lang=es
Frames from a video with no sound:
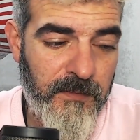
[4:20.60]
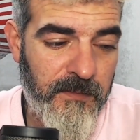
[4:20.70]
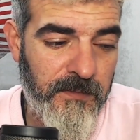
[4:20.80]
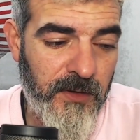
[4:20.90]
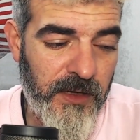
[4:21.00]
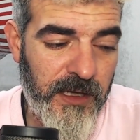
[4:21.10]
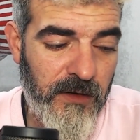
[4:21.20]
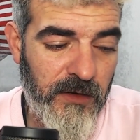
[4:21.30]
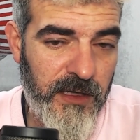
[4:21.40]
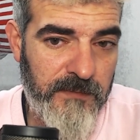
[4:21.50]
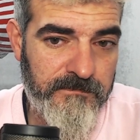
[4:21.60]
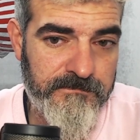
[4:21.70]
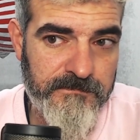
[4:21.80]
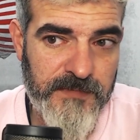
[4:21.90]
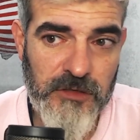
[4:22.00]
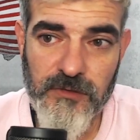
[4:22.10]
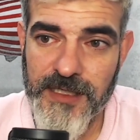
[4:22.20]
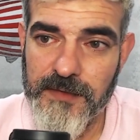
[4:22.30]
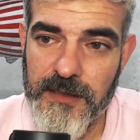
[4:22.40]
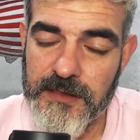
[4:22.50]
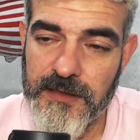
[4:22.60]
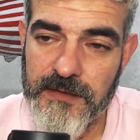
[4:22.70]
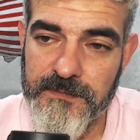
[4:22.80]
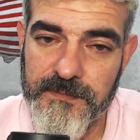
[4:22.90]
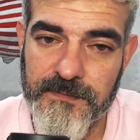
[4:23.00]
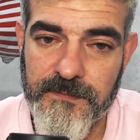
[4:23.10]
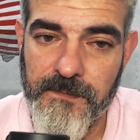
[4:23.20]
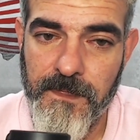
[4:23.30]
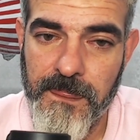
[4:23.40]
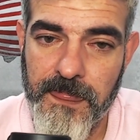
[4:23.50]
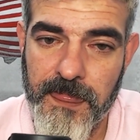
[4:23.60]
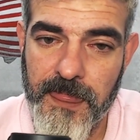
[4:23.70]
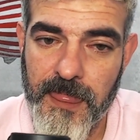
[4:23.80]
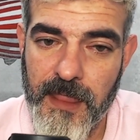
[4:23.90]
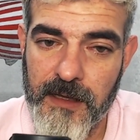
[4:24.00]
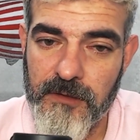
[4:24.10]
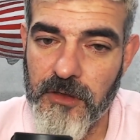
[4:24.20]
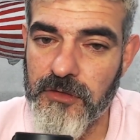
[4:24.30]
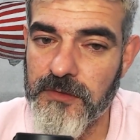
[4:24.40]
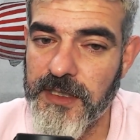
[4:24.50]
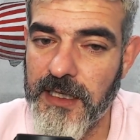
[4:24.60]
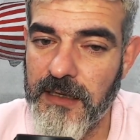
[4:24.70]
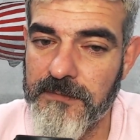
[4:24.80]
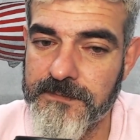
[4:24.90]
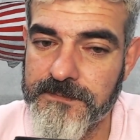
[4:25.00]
Porque hoy es un día triste. No es un día...